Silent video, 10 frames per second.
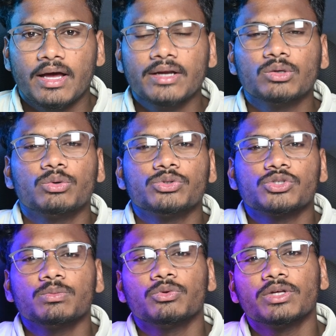అండ్
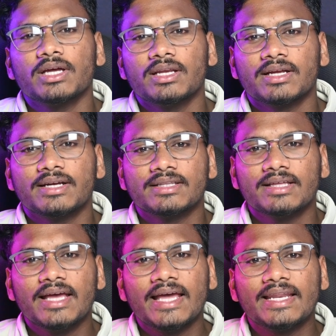కొంచెం ముందుకెళ్ళినట్టయితే
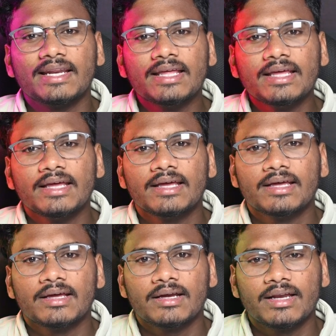ఎర్లీ
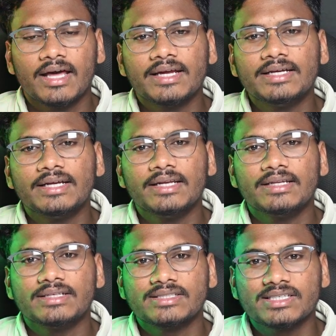నైన్టీన్
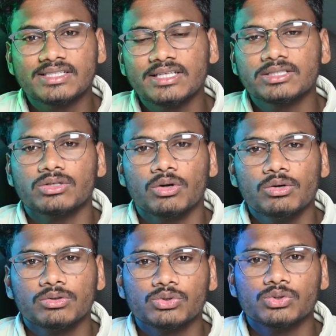సిక్స్టీస్లో
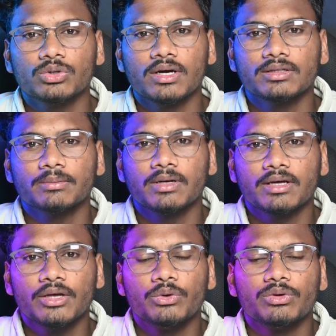చూసుకున్నట్టయితే
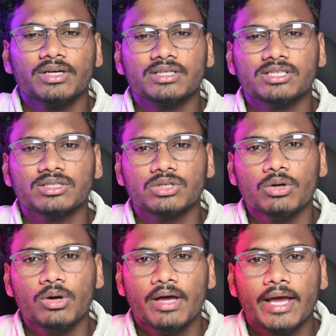మనకి యునైటెడ్ స్టేట్స్లో
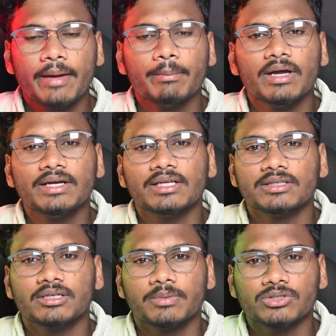ఎంఐటి
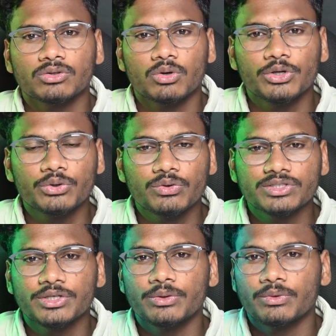అని చెప్పేసి ఒక
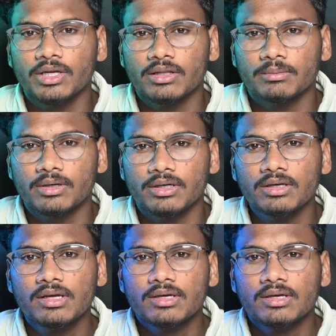యూనివర్సిటీ ఉండేదన్నమాట